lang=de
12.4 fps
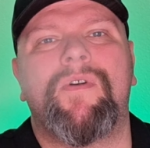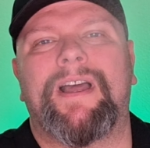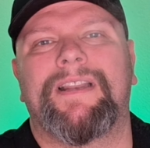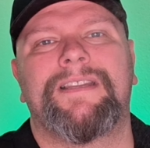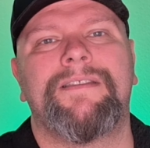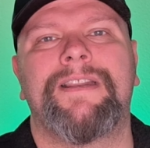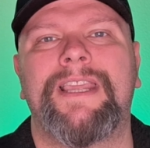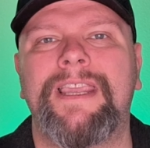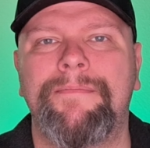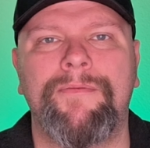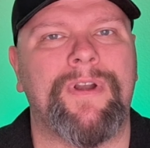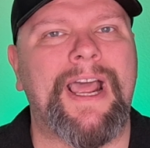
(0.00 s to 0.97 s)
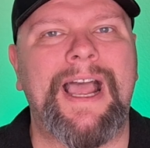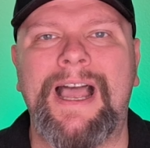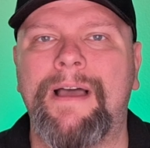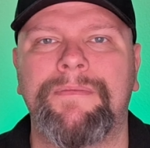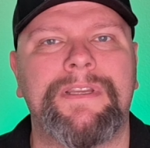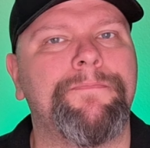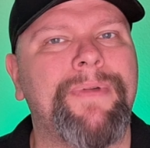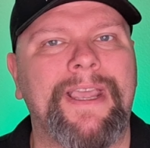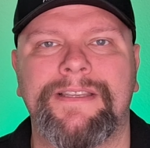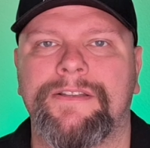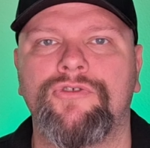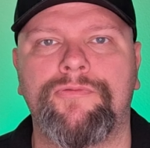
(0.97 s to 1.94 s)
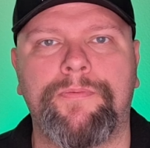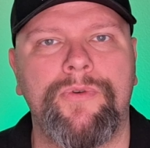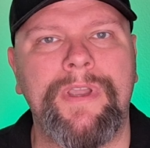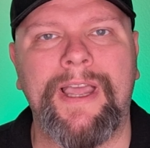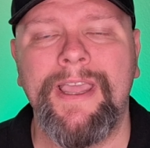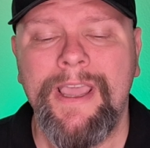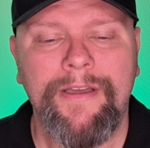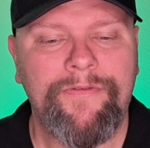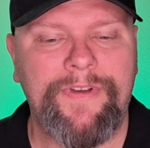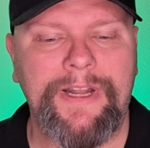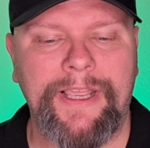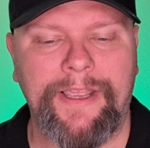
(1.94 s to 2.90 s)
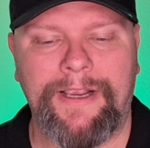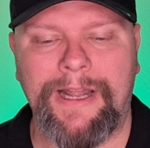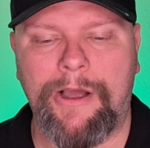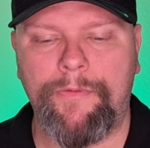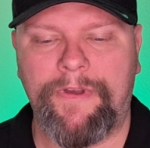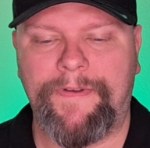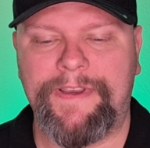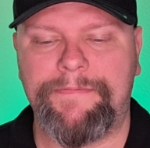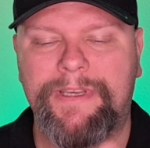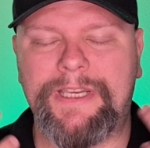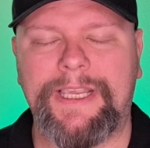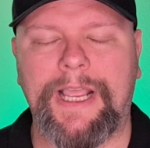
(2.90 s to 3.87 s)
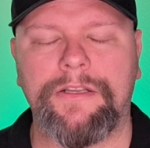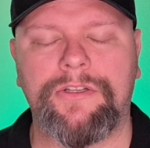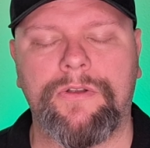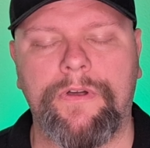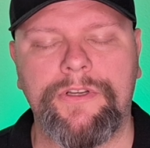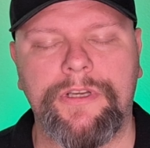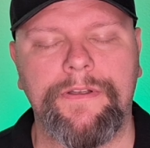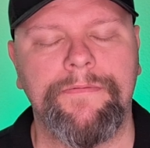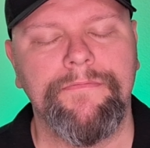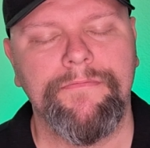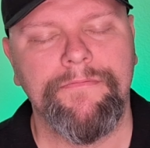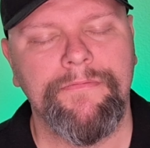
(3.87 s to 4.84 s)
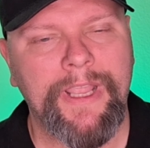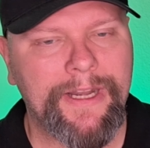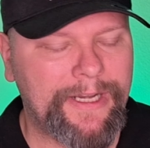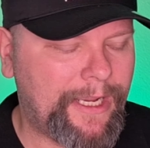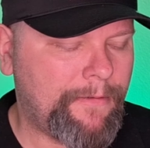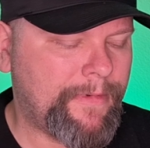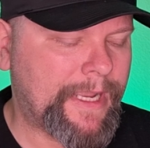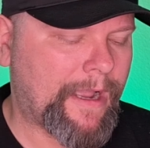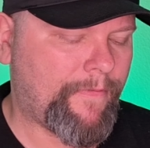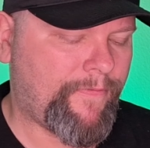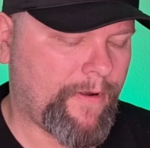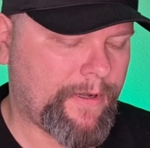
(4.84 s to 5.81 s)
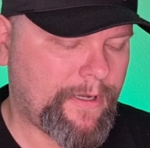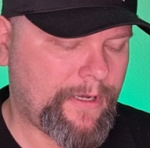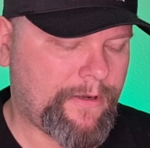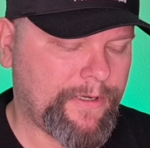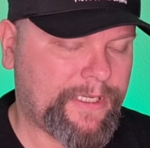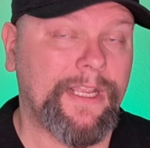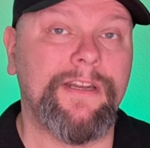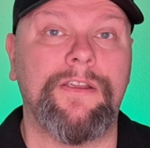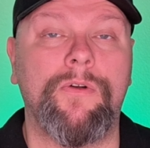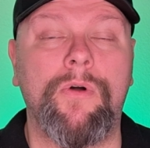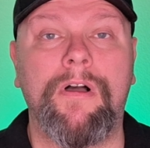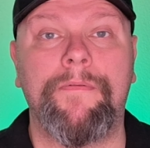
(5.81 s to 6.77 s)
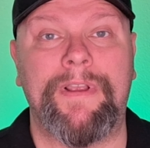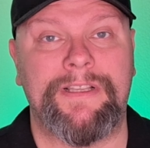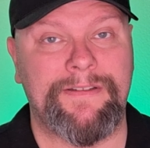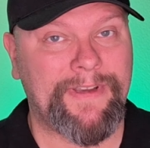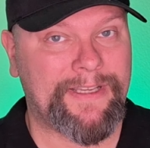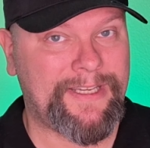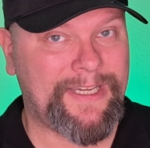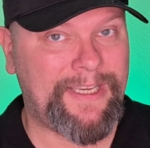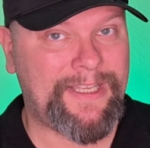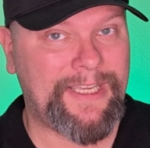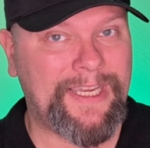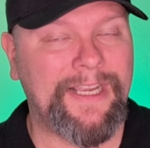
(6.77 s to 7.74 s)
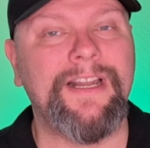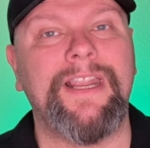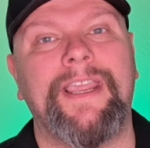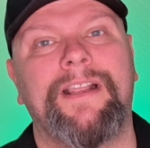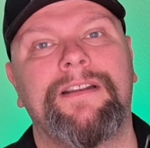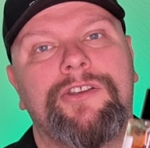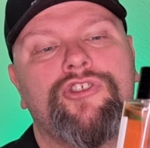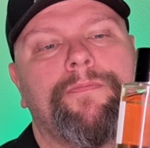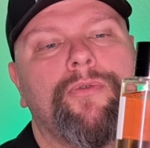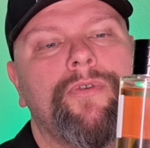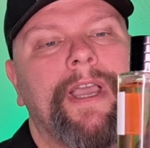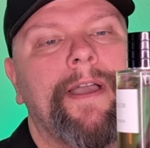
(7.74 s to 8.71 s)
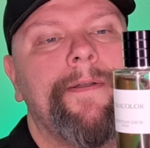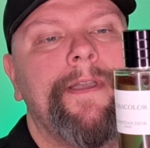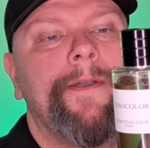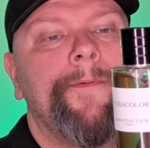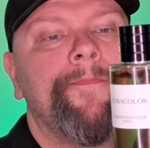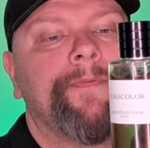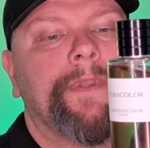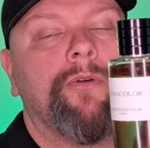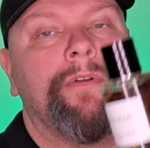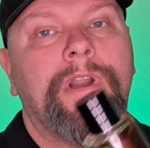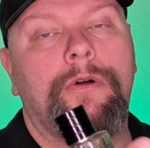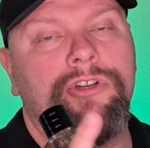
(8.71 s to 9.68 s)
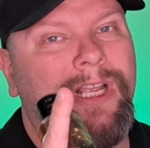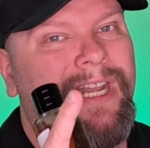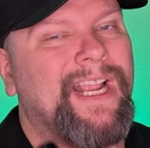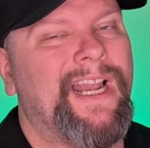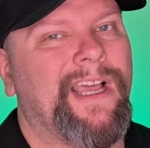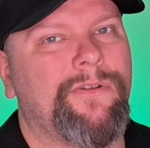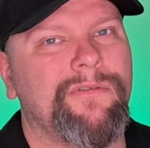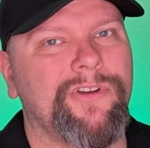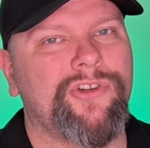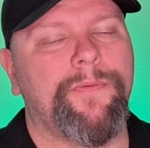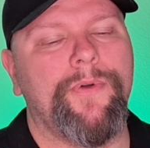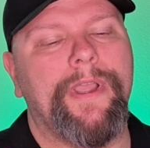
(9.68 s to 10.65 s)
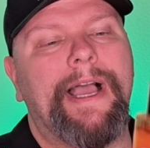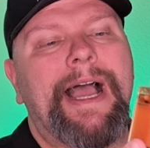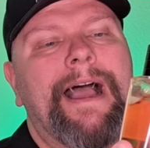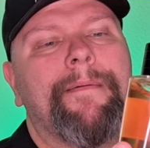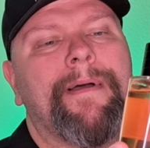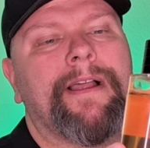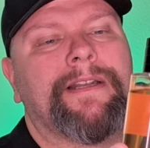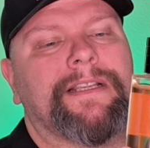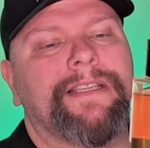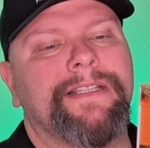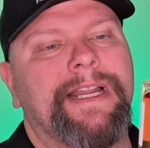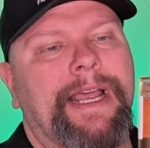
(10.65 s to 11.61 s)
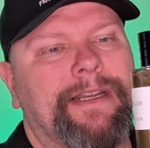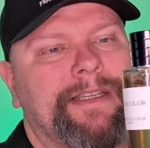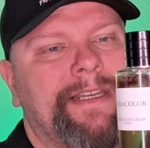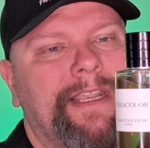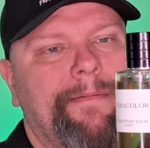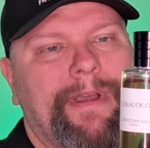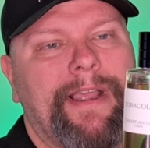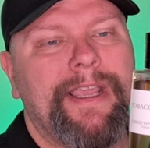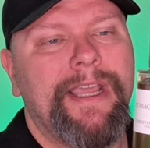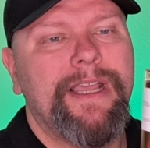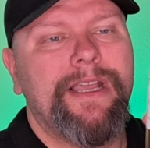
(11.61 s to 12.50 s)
Ohr. Die nehmen oder haben die besten Sprüher. Viele, glaube ich, wenn ich mich nicht ganz täusche, nehmen ja von Christian Dior, wenn sie was richtig hinlegen, die Sprüher. Und auch Chanel hat gute Sprüher. Aber das ist ein anderes Thema.